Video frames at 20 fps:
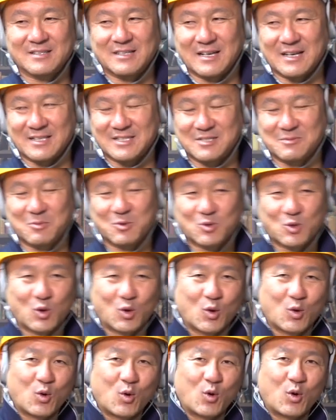なんか地元
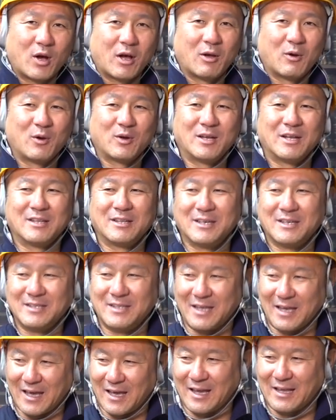の後輩を入れてき
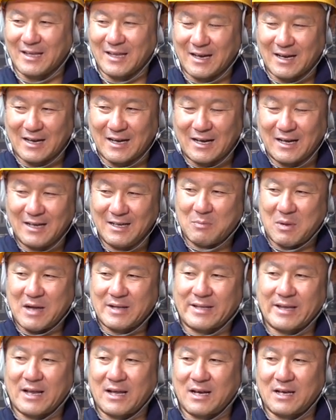て、なんか、まあ、
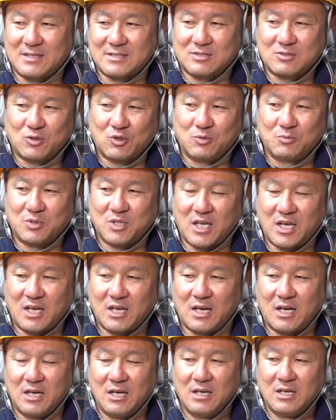働かしとるみたい
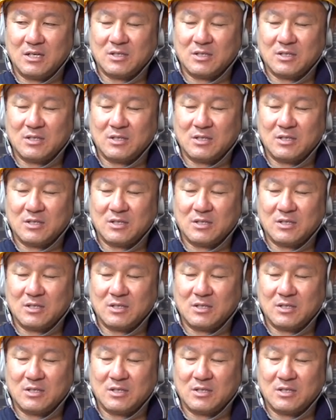な。